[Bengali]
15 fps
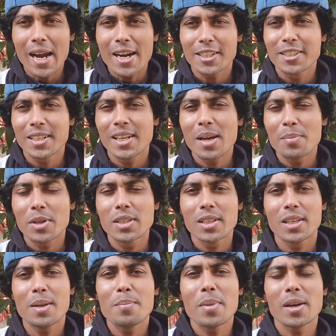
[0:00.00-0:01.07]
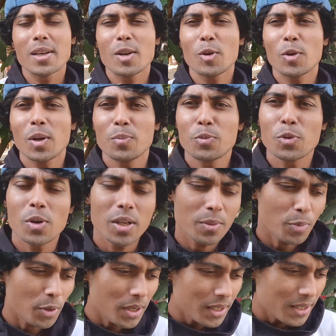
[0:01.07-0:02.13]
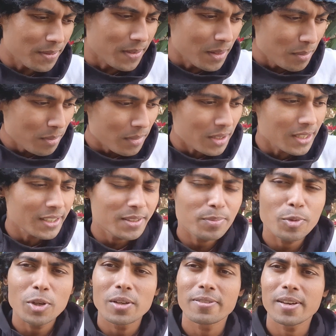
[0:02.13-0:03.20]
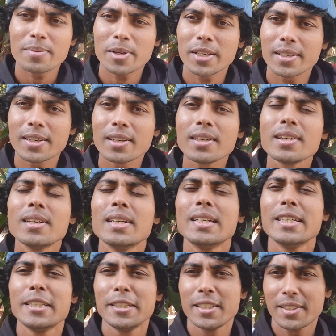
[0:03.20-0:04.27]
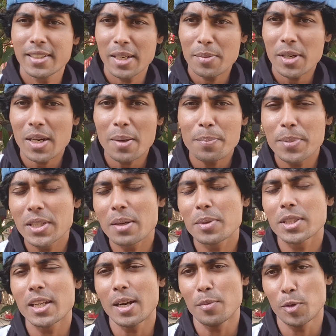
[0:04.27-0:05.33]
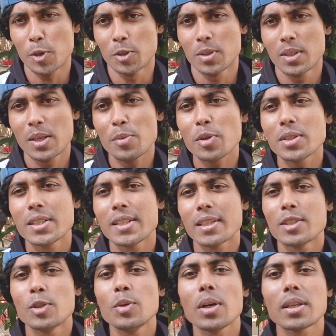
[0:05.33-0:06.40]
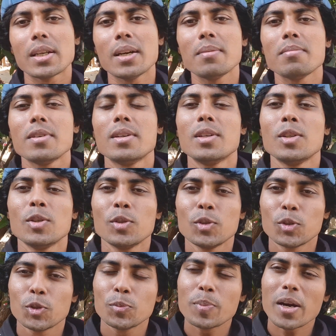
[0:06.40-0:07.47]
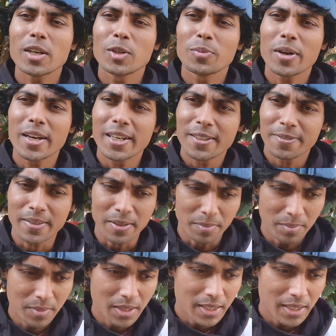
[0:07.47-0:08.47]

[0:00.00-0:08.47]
আট সালে আমরা দেখলাম মান্নার অকাল পূরণের পরে একটি ফিল্ম রিলিজ পেল এফআই মানিকের যে সিনেমার নাম পিতামাতা আমানত এবং যেটা ছিল একটা সুপার ডুপার হিট ফিল্ম